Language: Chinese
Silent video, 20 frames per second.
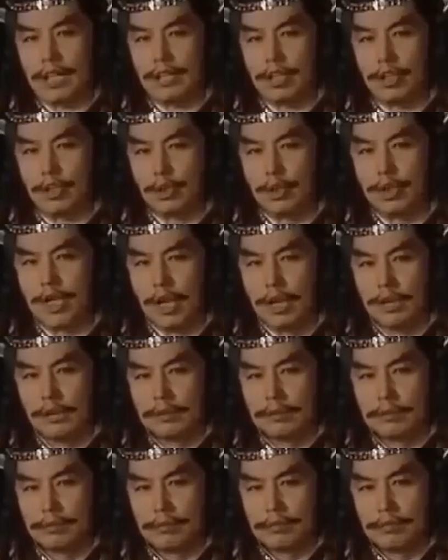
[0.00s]
大胆的说
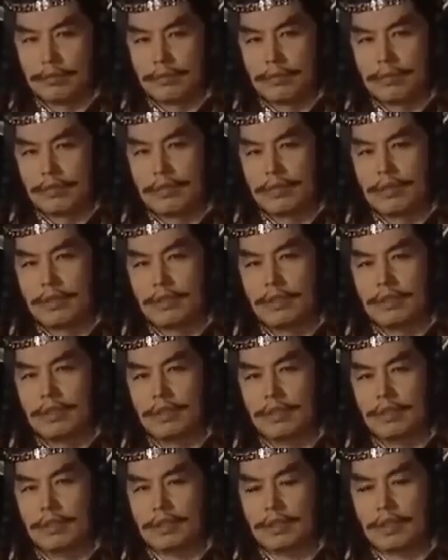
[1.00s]
客，
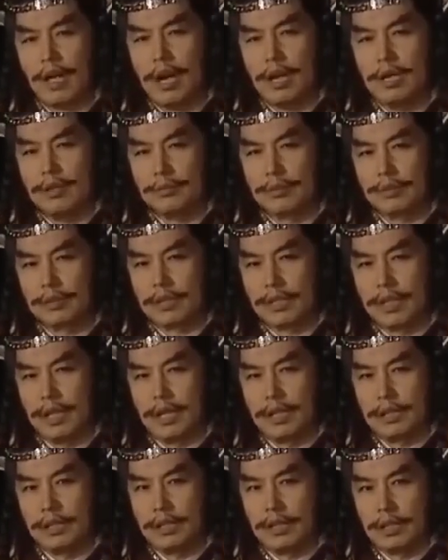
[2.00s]
太不
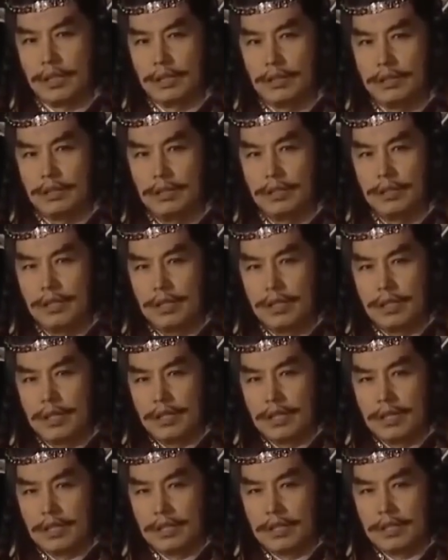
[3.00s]
自量力了！
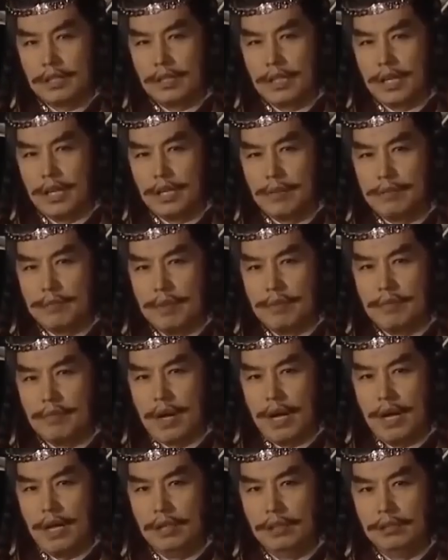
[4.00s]
见了
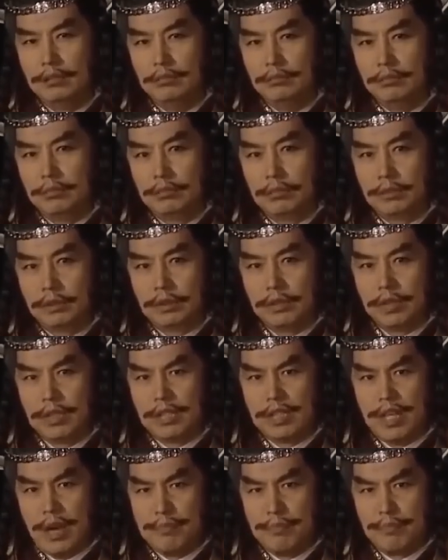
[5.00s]
本王，
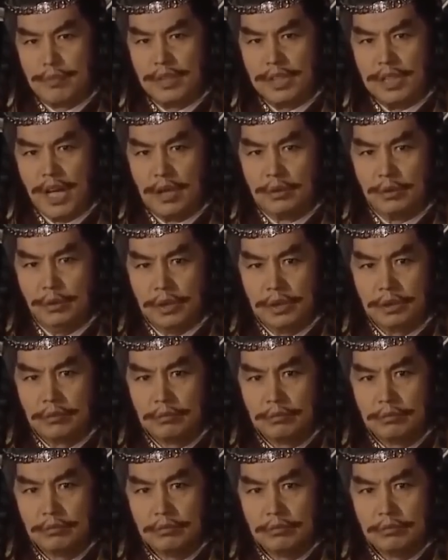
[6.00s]
竟敢不下跪！